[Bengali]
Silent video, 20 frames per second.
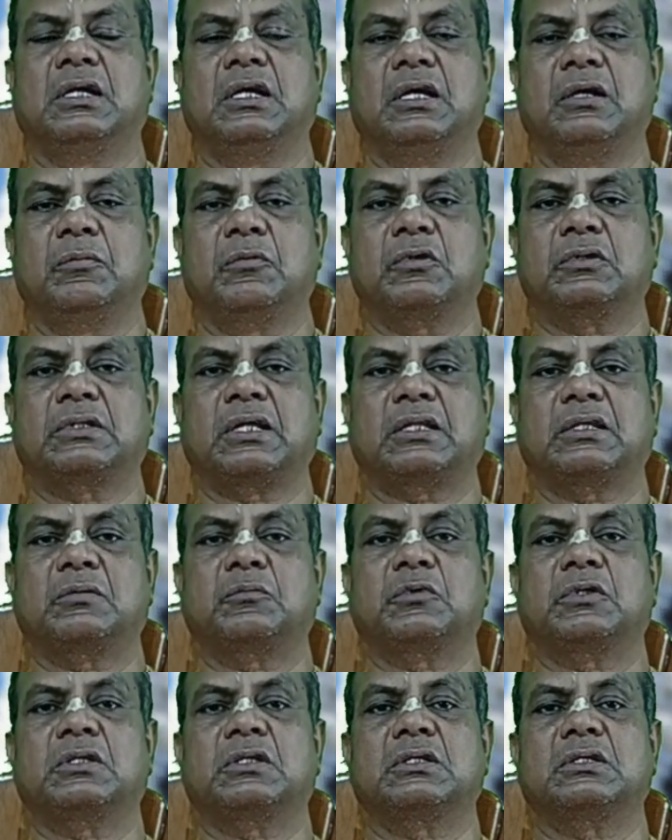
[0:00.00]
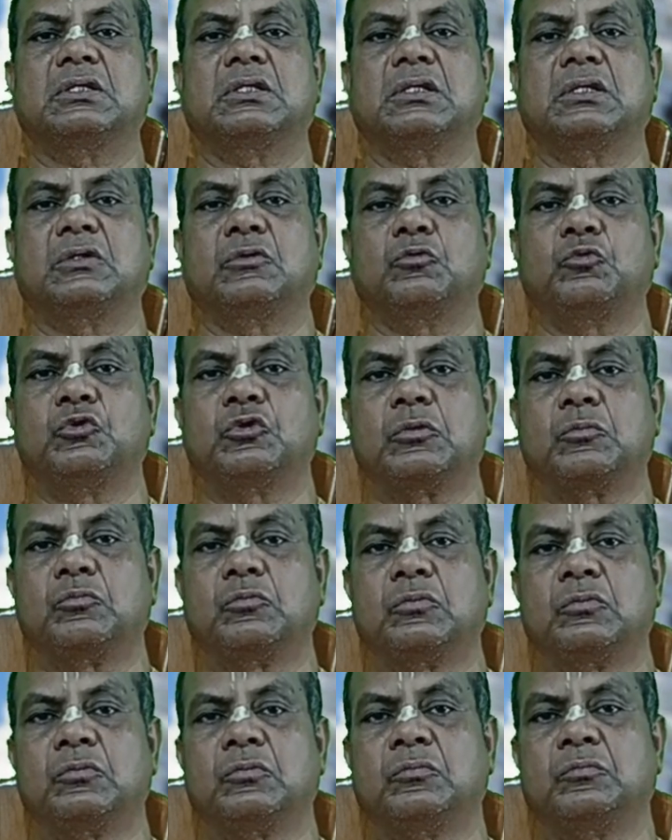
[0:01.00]
এবং তাদের মধ্যে যে দুজন
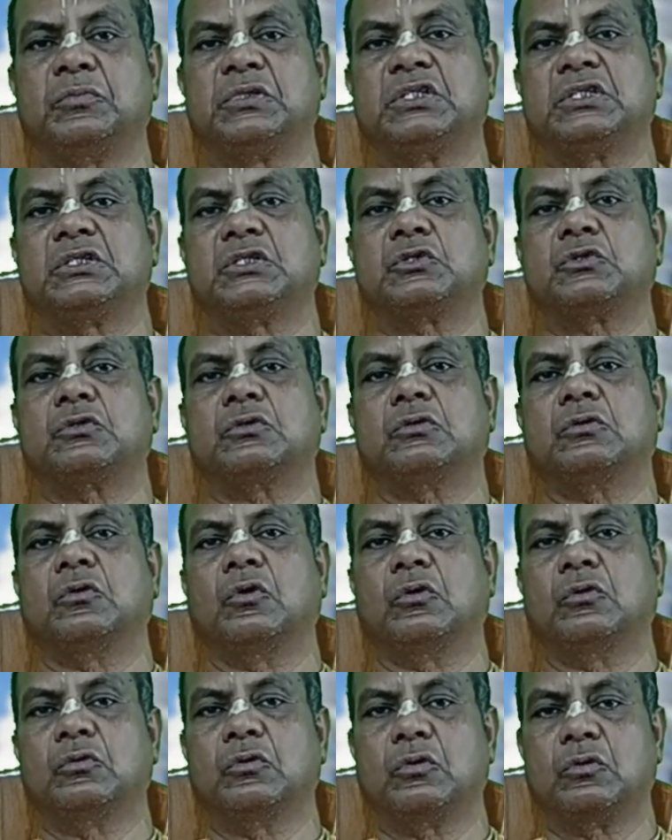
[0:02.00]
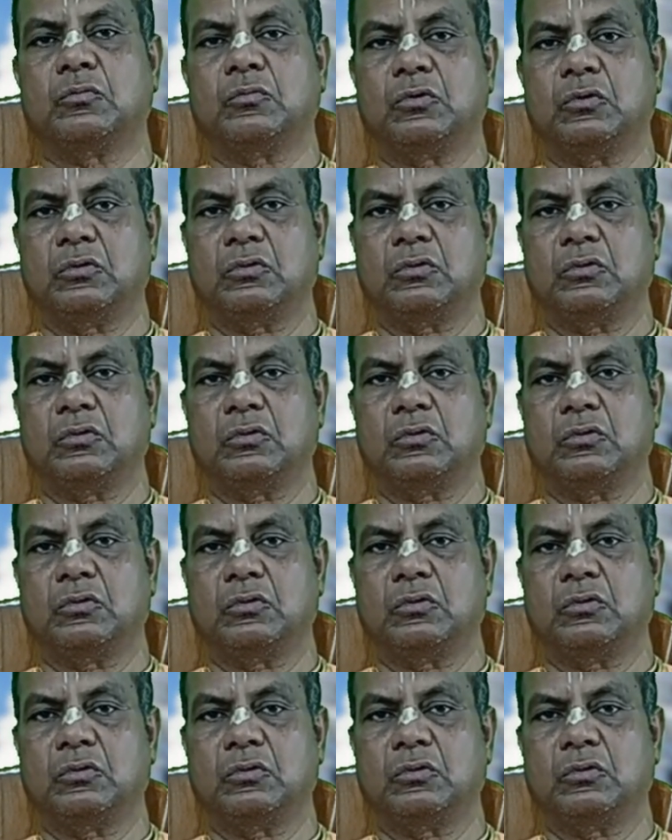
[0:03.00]
বিশিষ্ট গন্ধর্ব